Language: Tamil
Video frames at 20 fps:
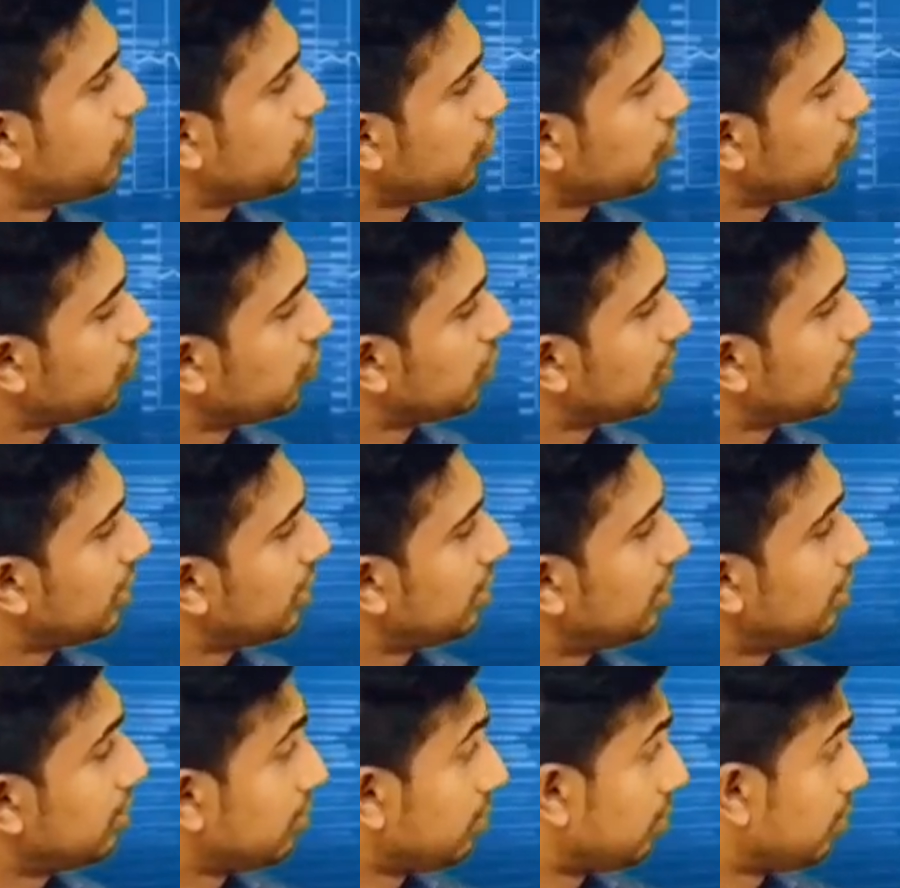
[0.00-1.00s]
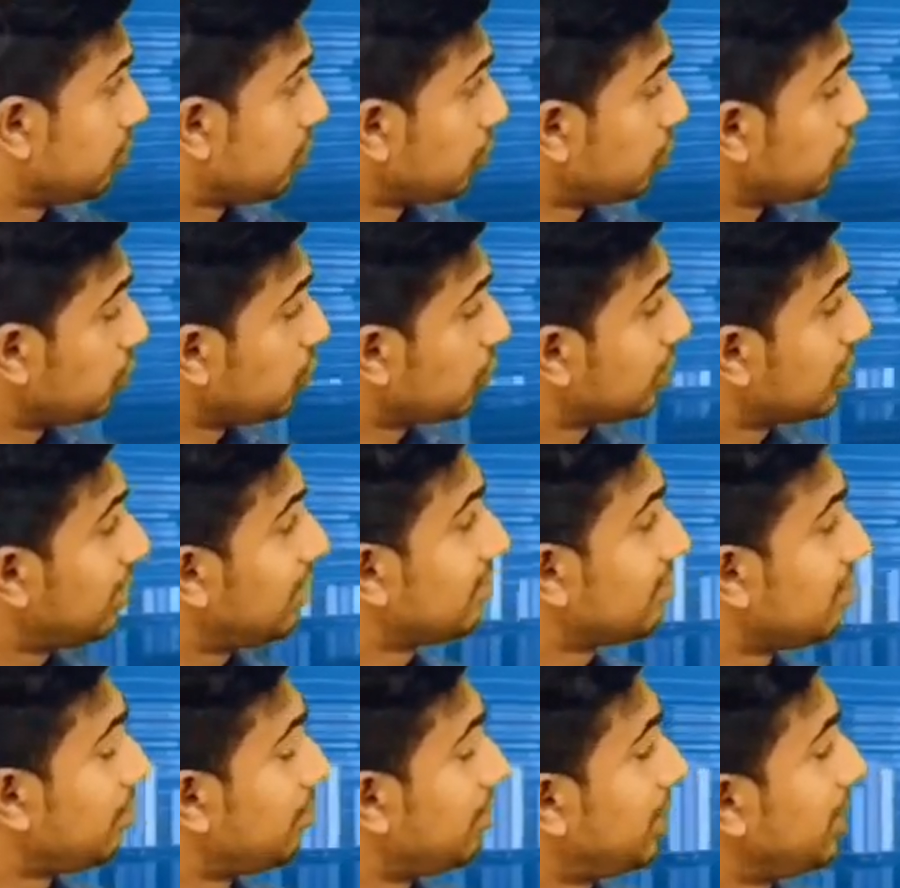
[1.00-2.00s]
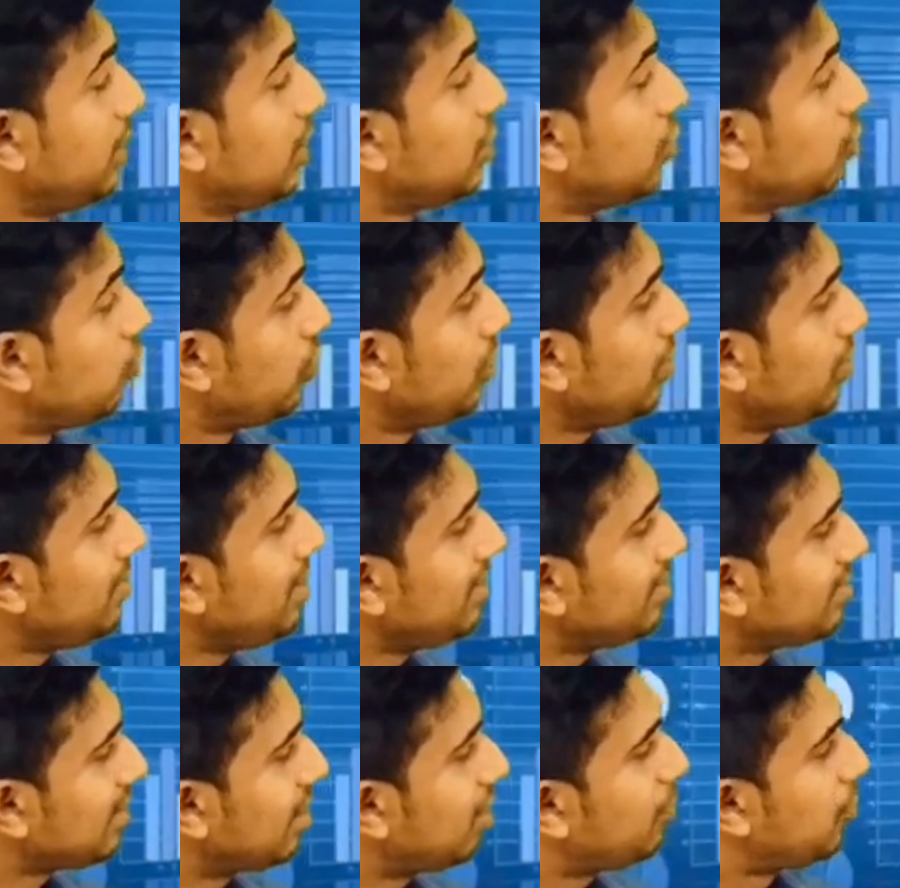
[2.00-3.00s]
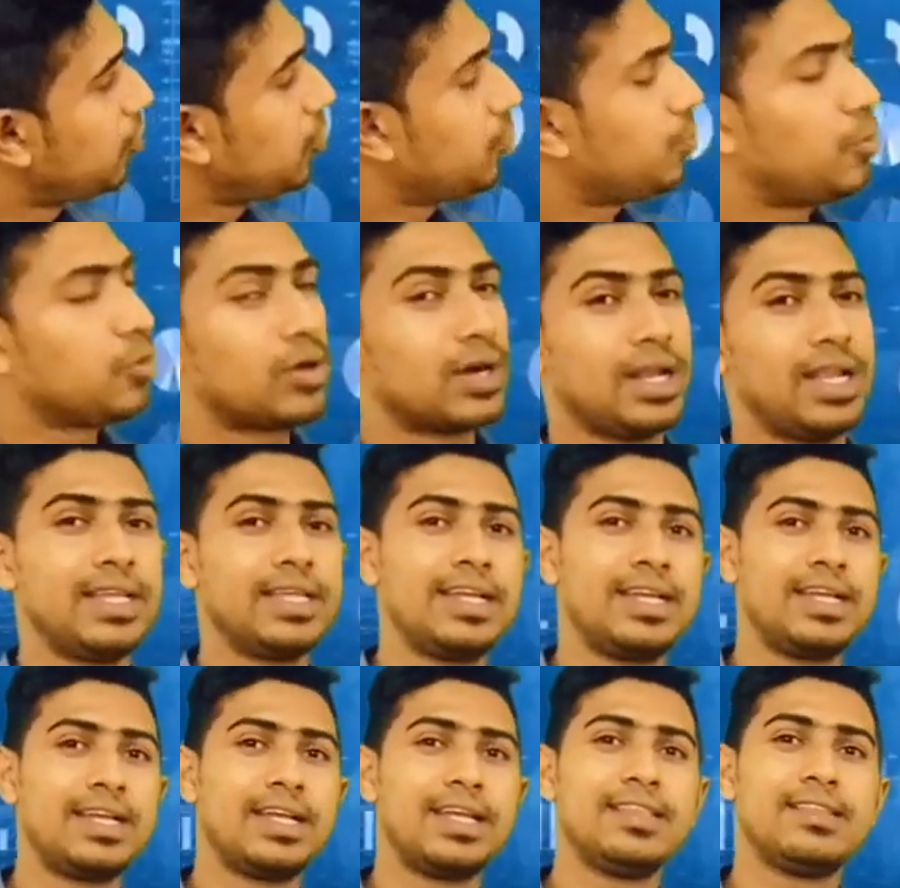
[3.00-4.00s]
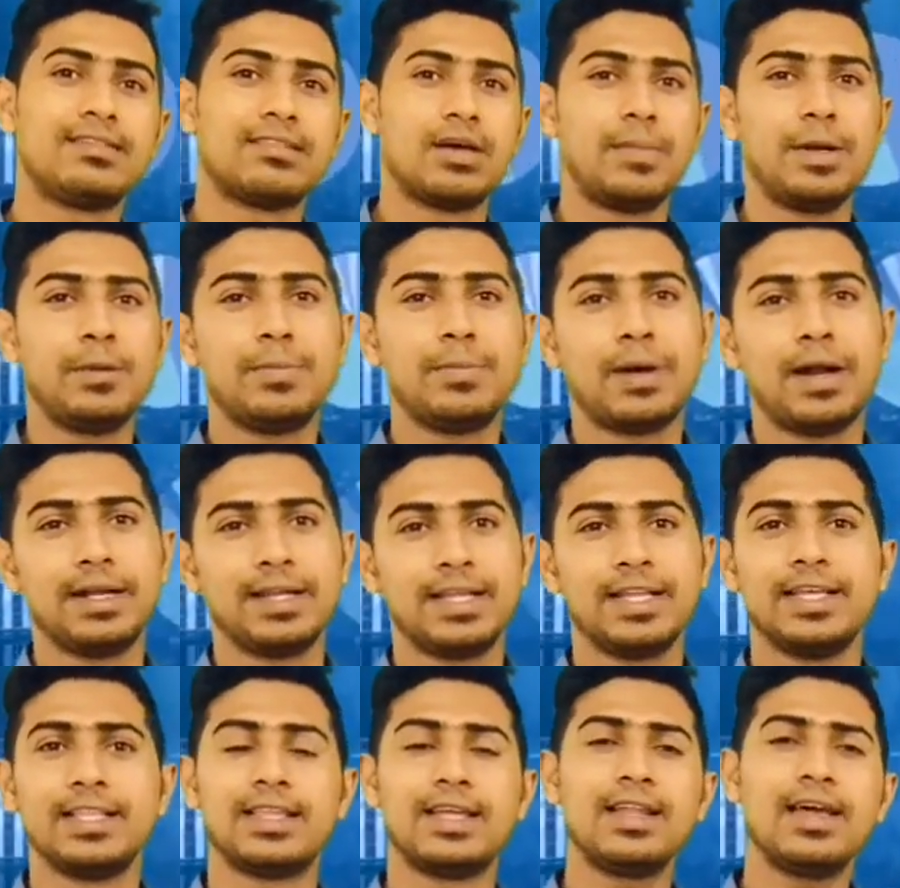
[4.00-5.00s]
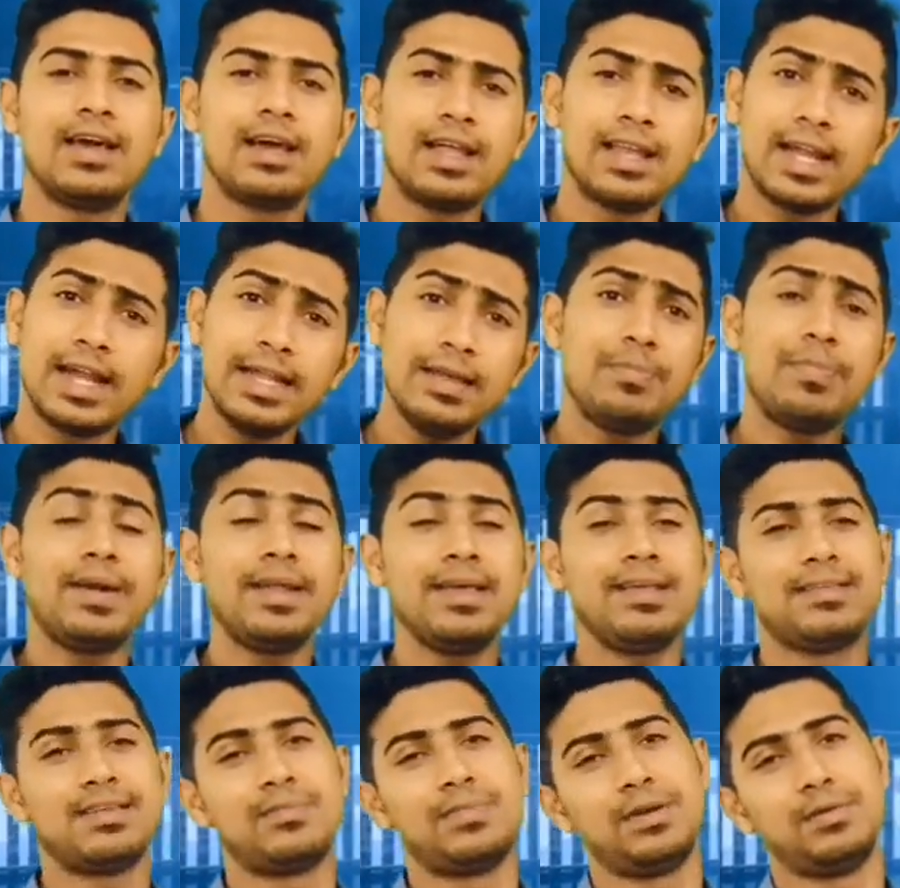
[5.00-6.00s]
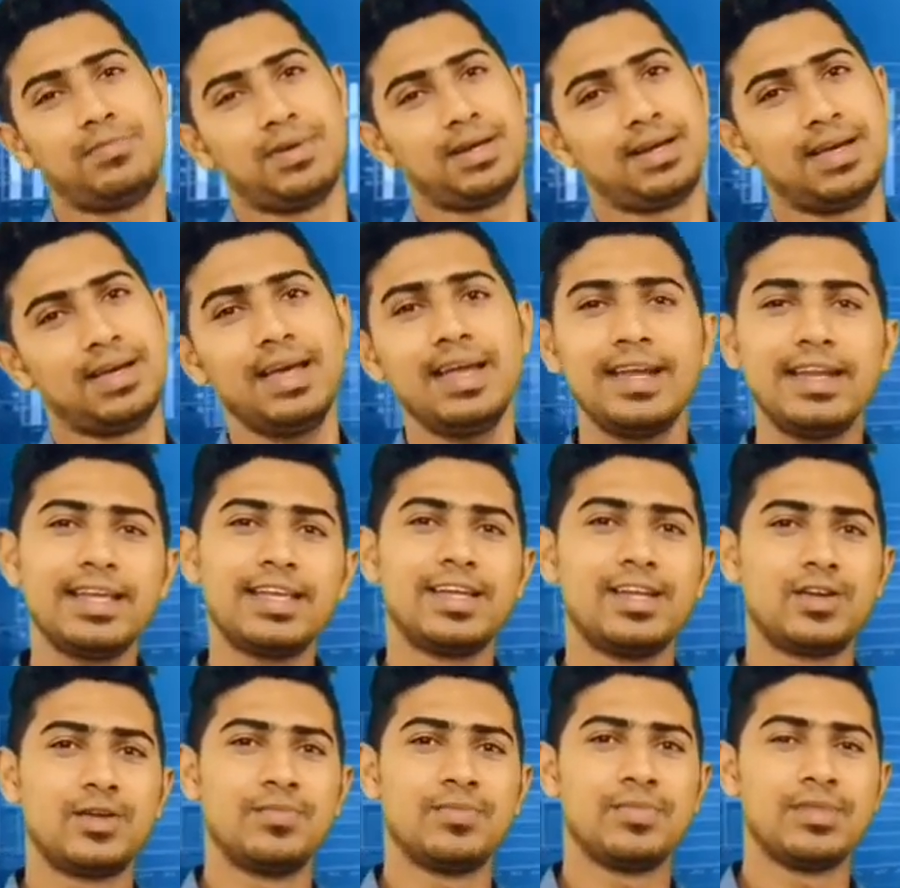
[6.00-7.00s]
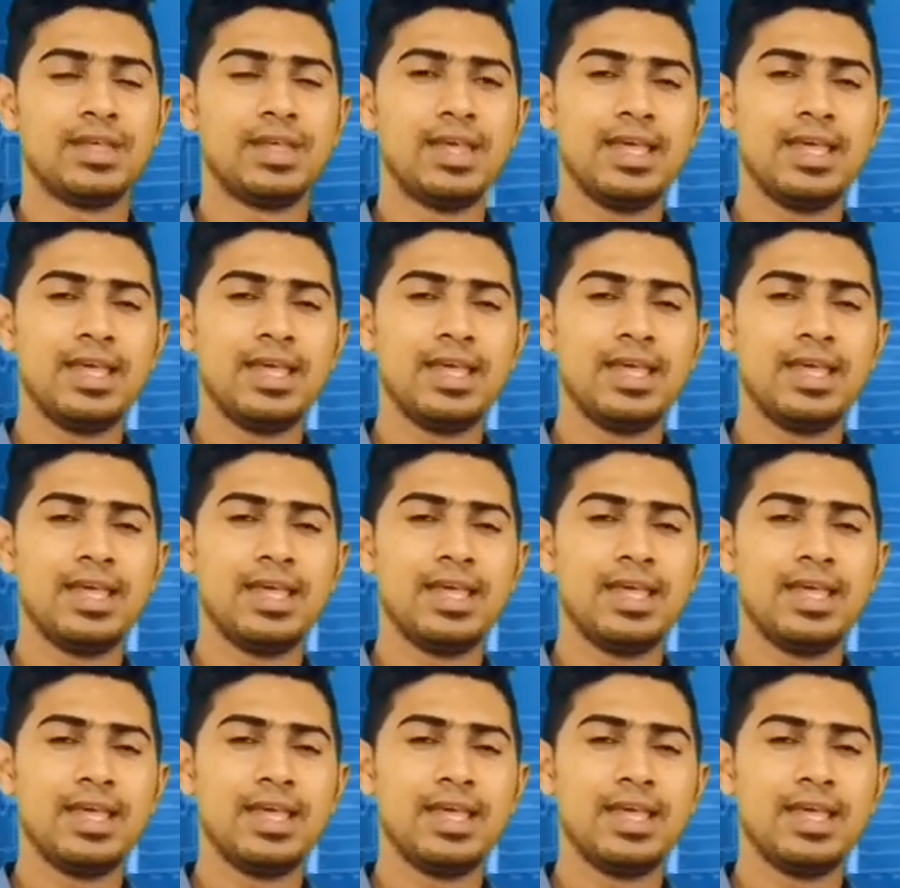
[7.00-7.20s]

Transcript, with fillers: சொத்துக்கள் சொத்துக்கள் சமன் உரிமை சக பொறுப்புகள் என்கின்ற இந்த சமன்பாட்டினை தான் நாங்கள் அடிப்படை சமன்பாட்டாக எடுக்கின்றோம்